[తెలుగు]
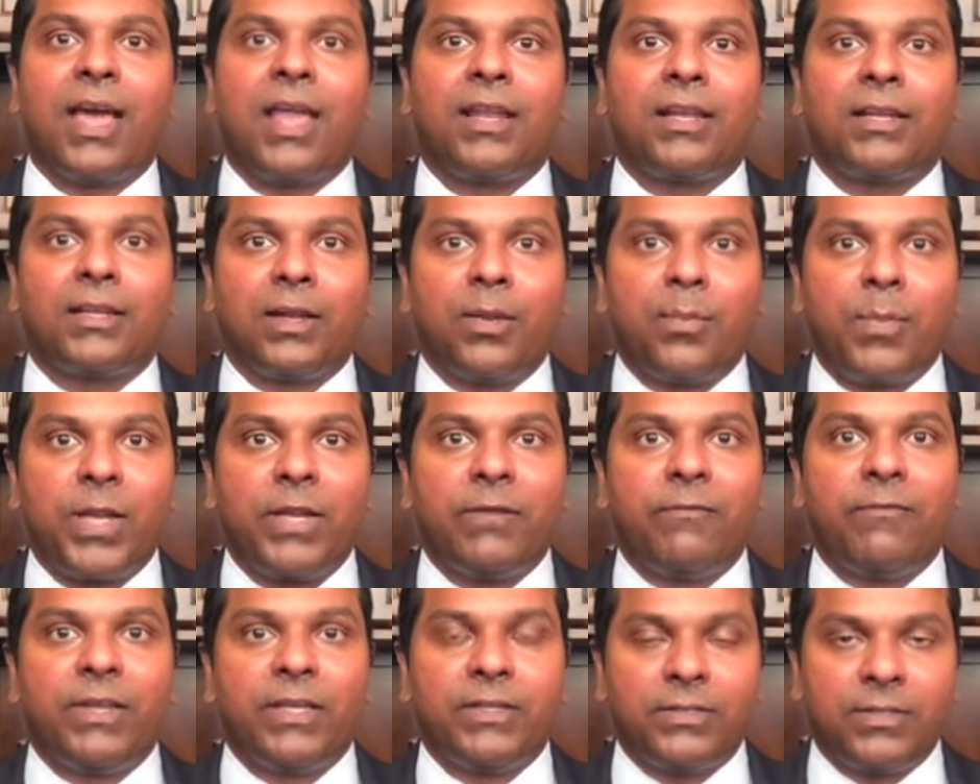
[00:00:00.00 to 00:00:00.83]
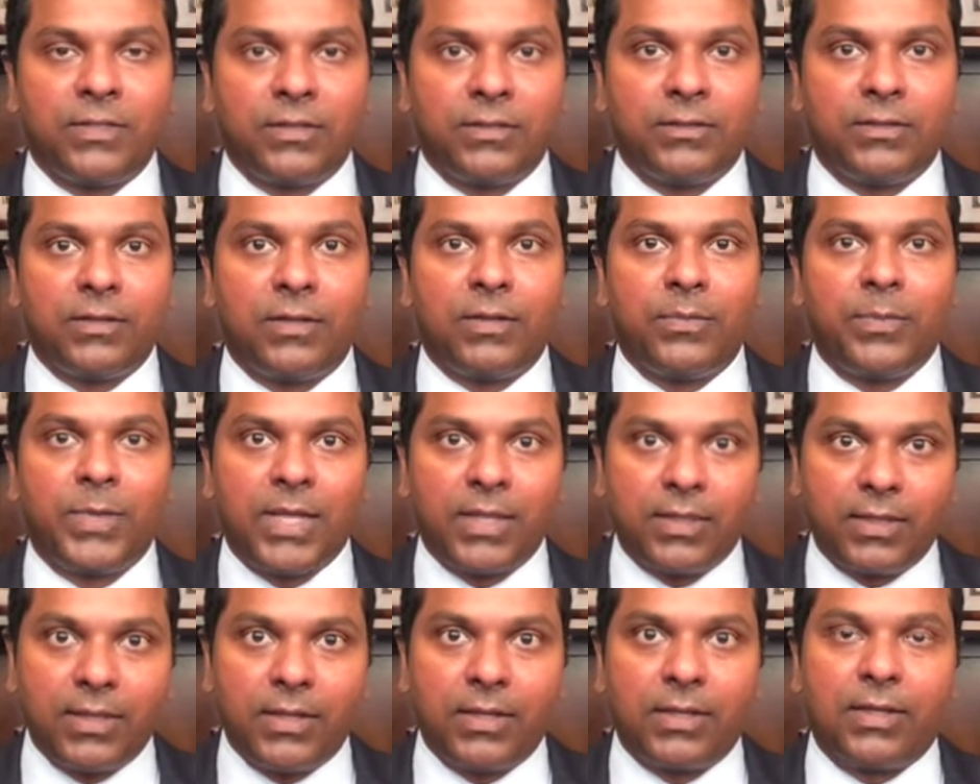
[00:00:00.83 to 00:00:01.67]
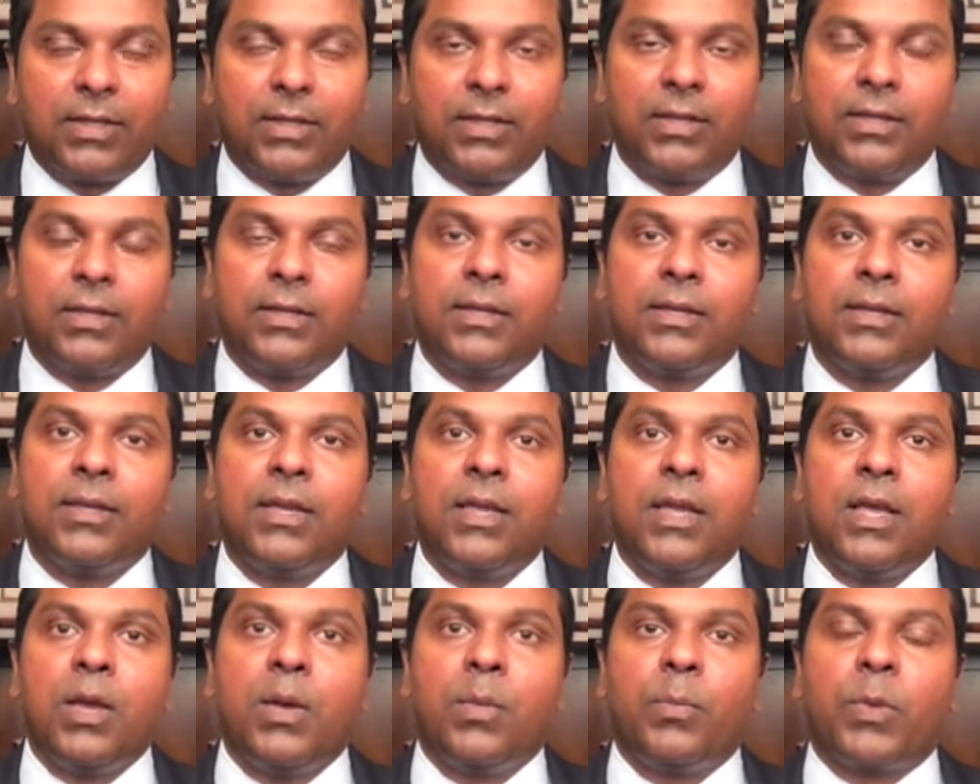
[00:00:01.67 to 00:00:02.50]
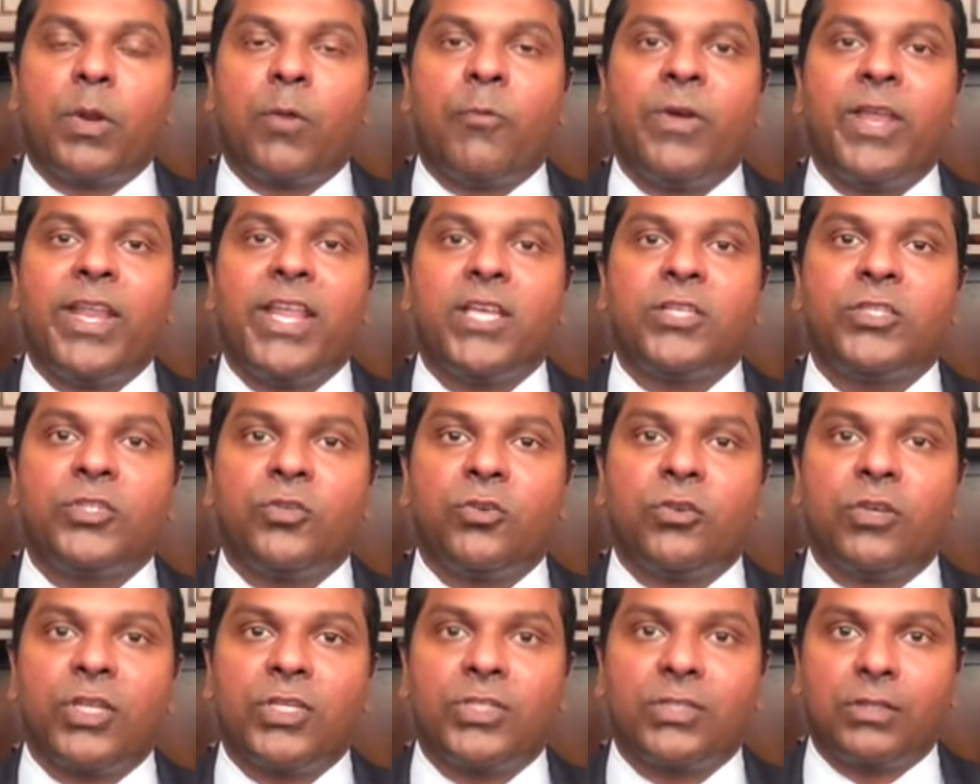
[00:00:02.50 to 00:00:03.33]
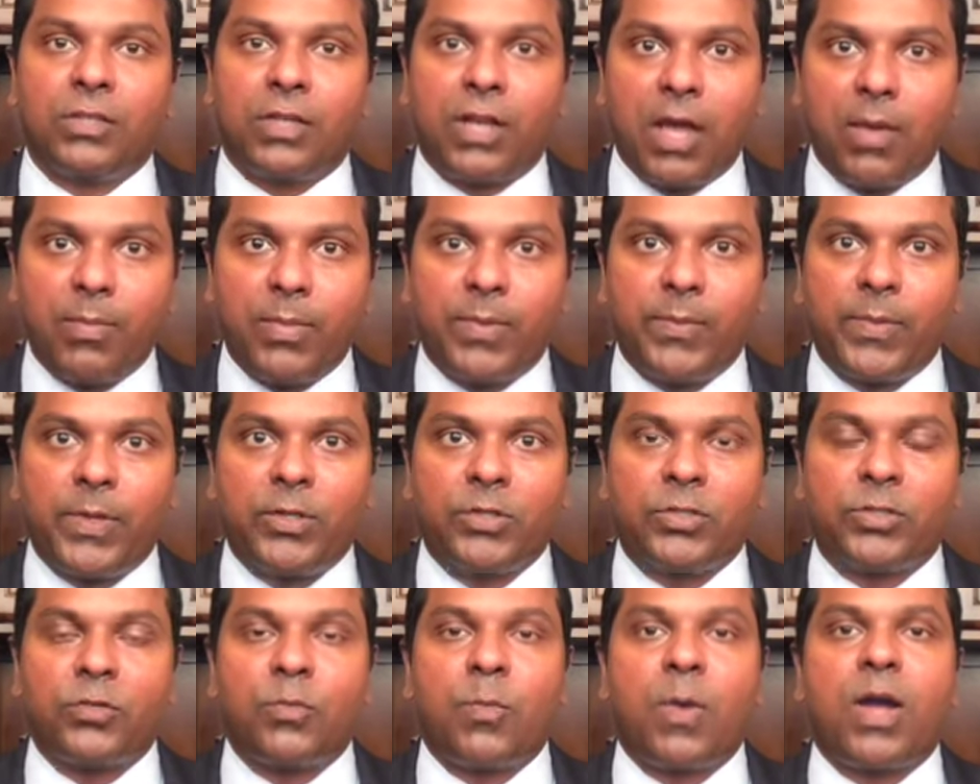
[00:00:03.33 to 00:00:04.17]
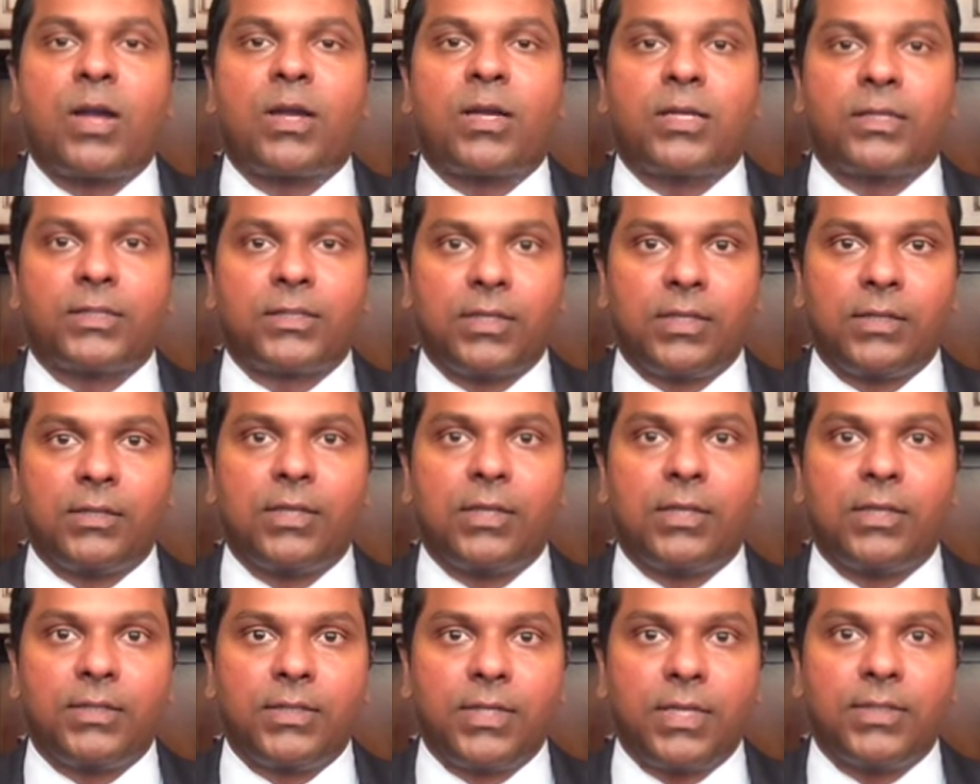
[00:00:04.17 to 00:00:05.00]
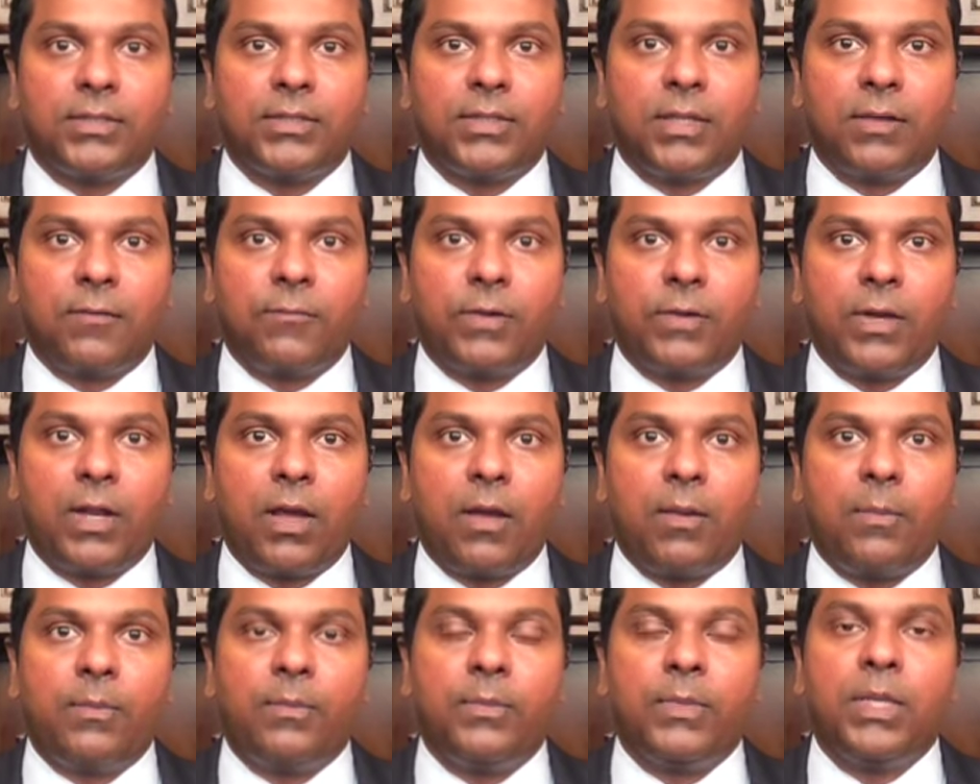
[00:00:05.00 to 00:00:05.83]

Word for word: కార్యక్రమాన్ని వీక్షిస్తున్న మీ అందరికీ ప్రభు యేసుక్రీస్తు నామముల శుభాకాంక్షలు తెలియజేస్తా ఉన్నాం